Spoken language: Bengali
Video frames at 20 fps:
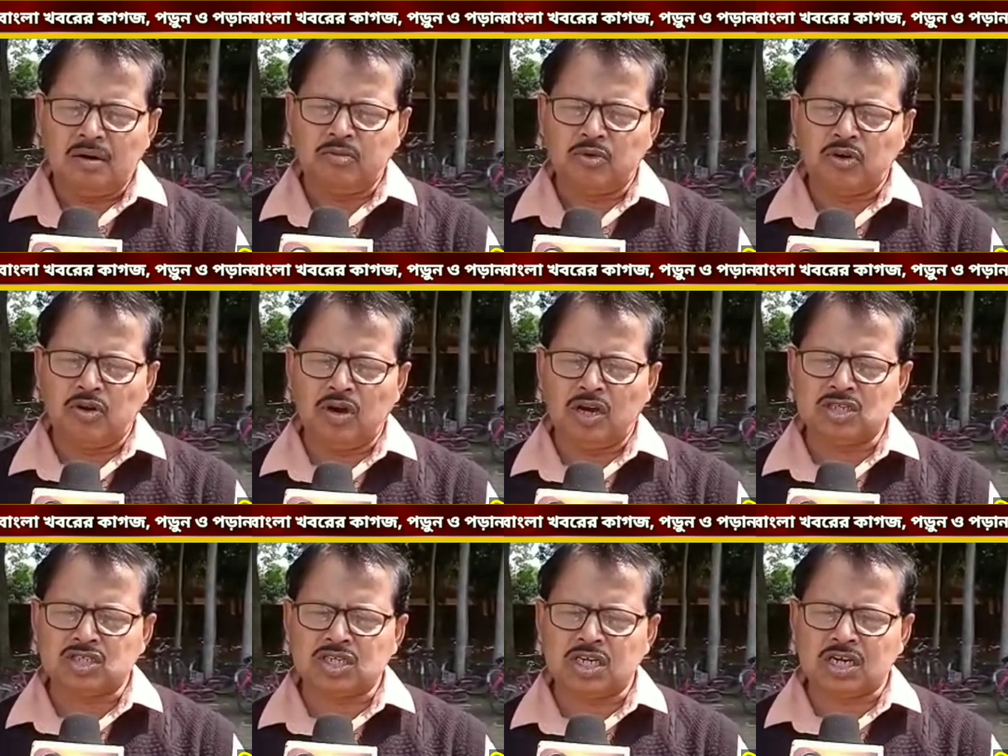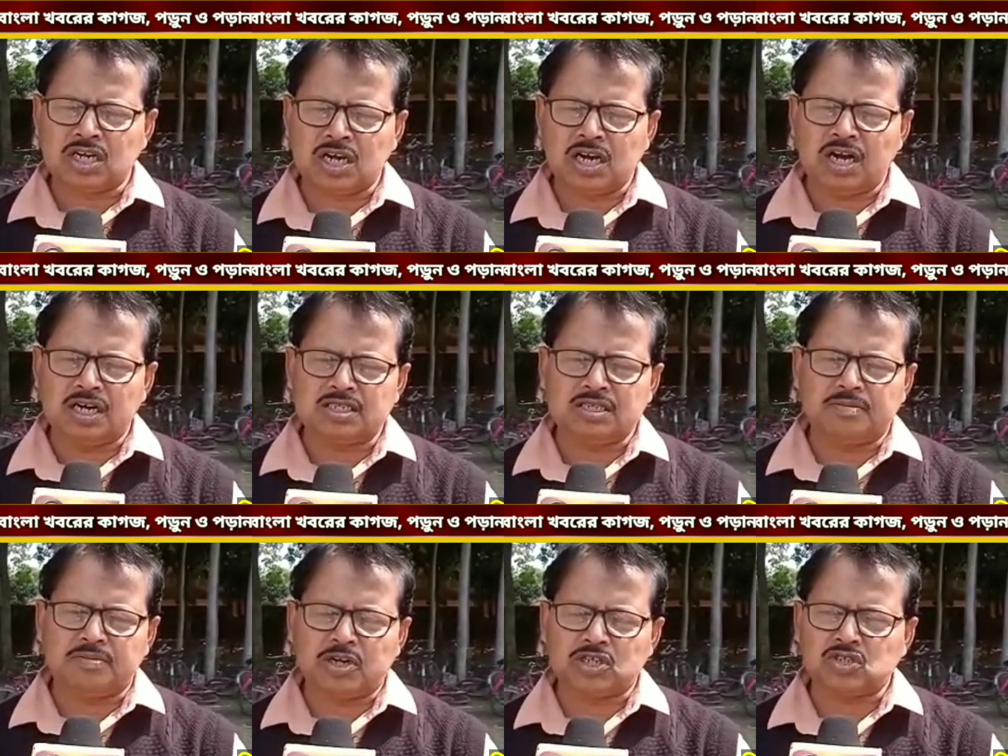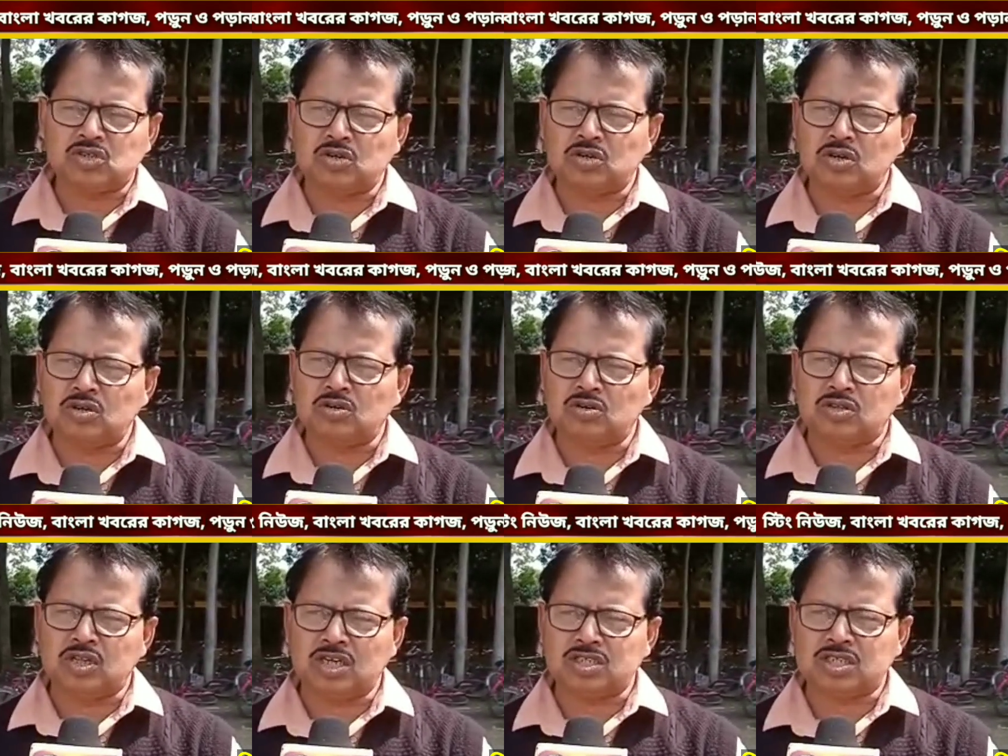মনে হয় শিক্ষার যে
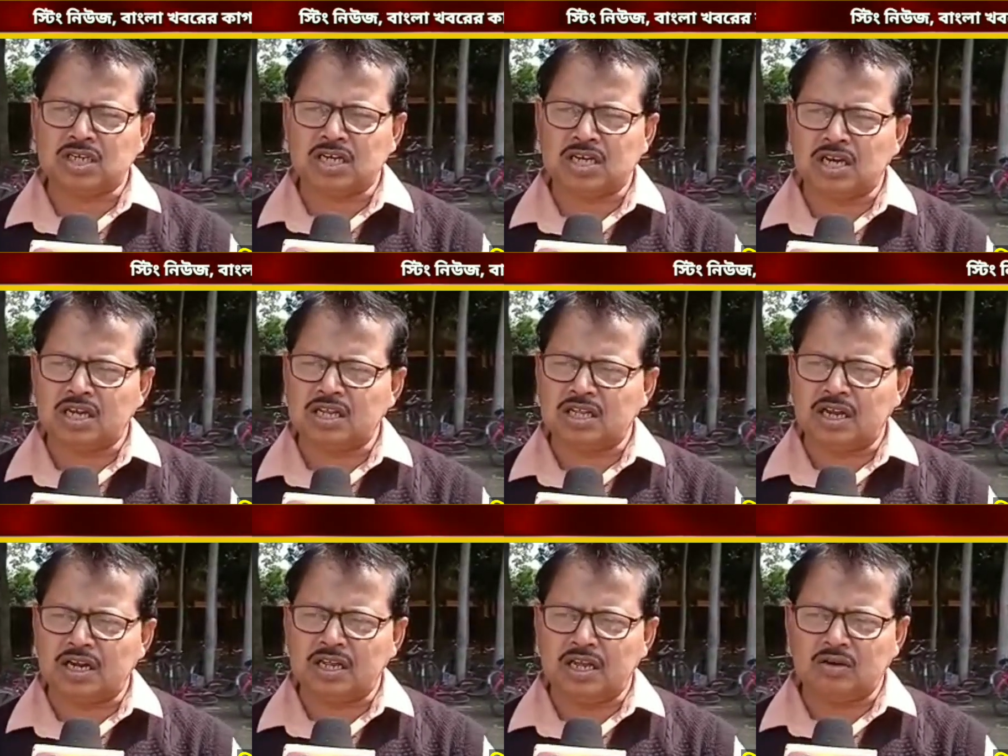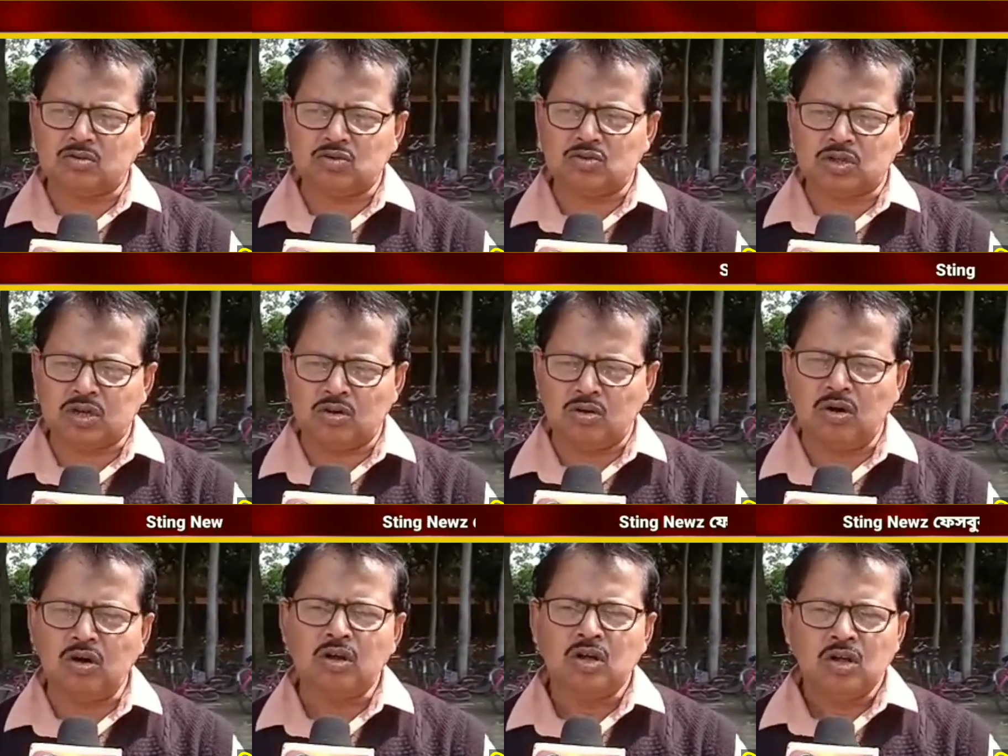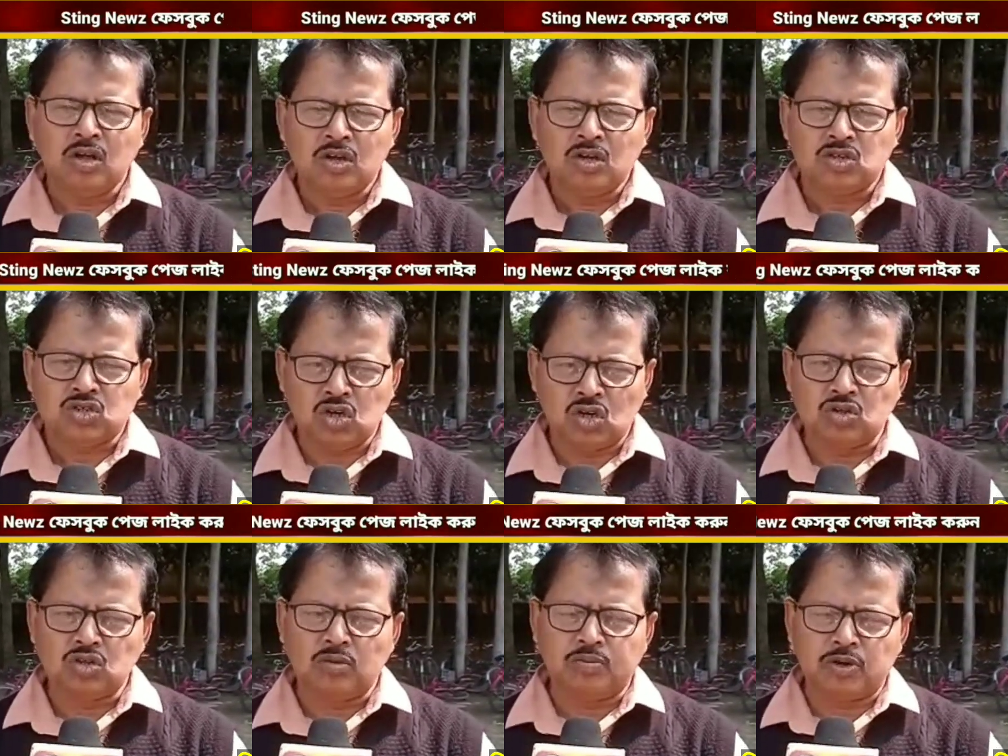প্রাসঙ্গিকতা সেইখানে দাঁড়িয়ে কোথাও
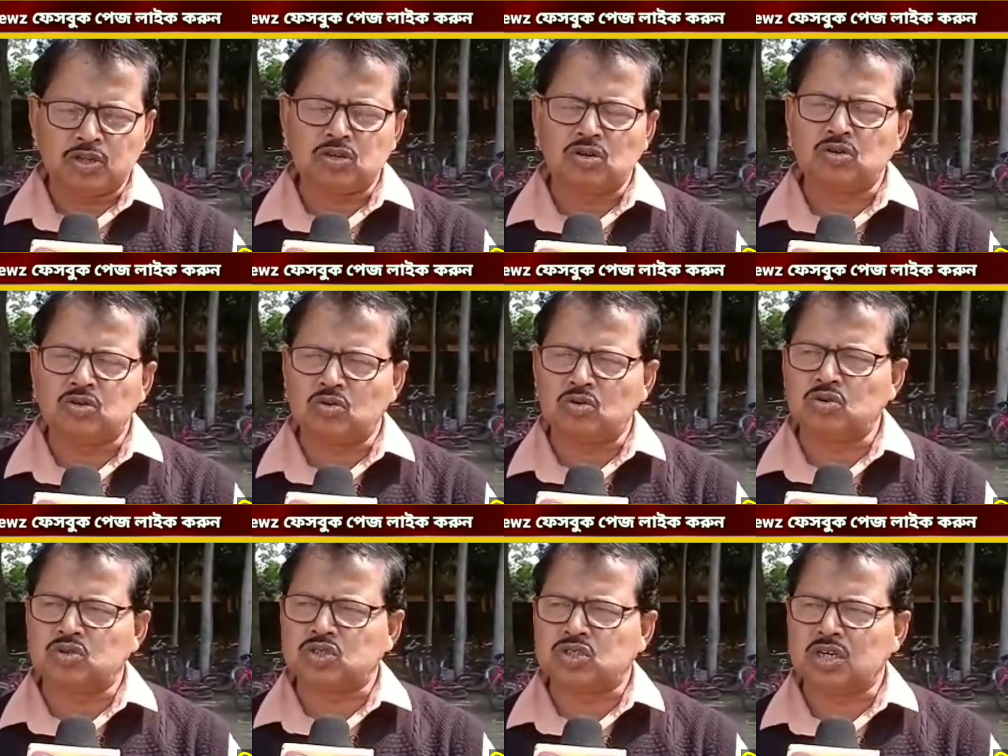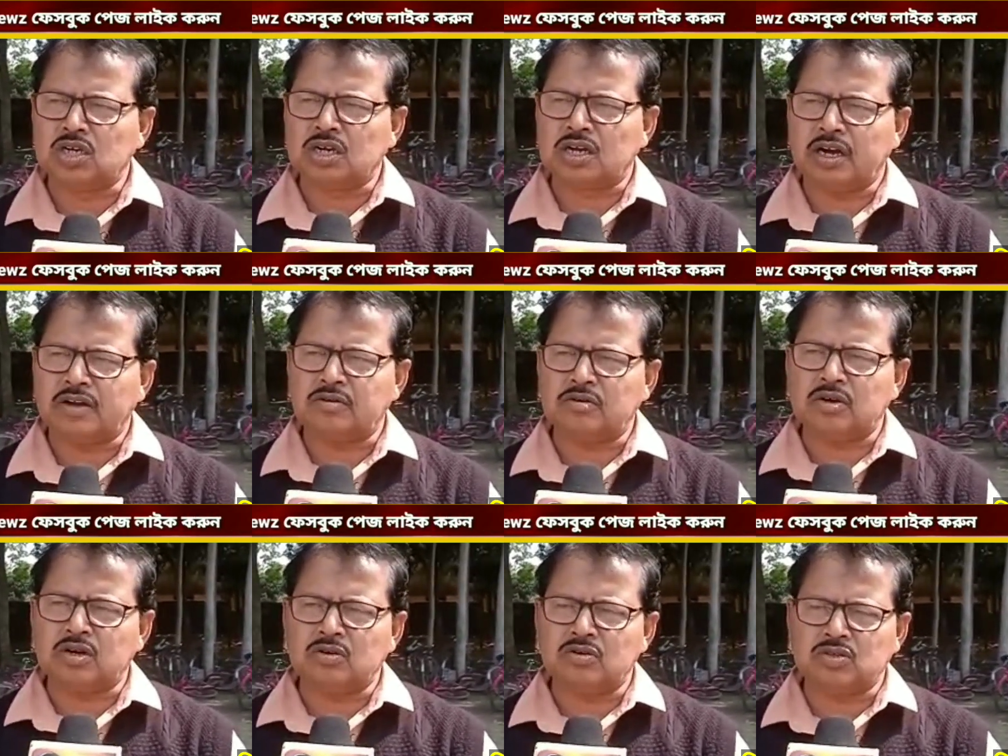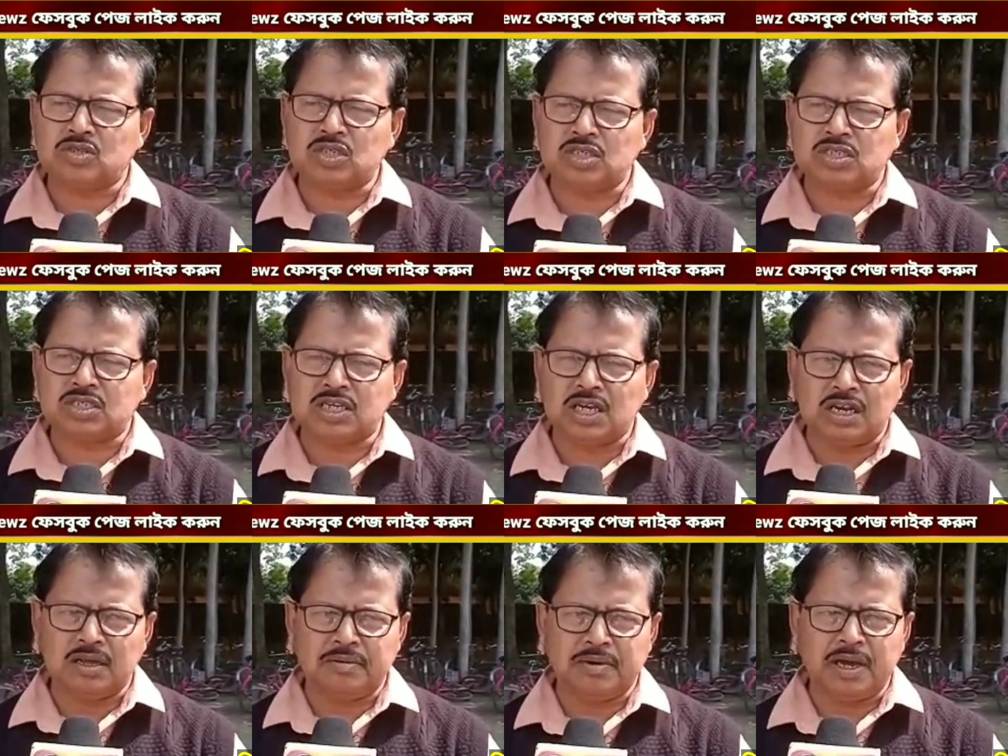ছন্দপতন ঘটছে কারণটা হচ্ছে
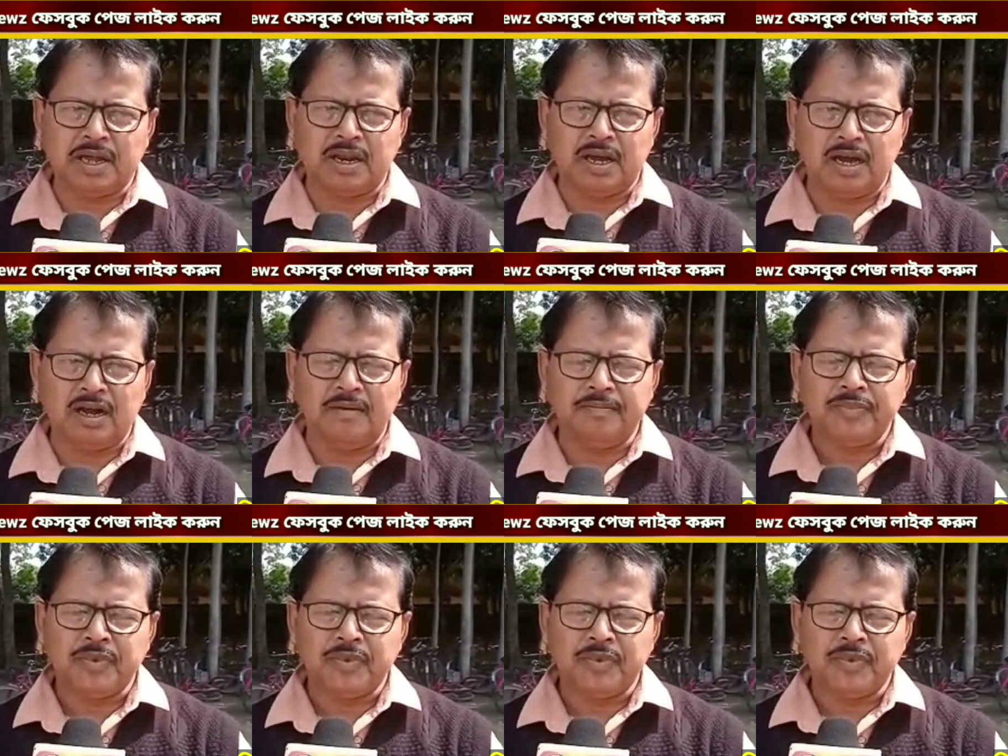ছেলেমেয়েরা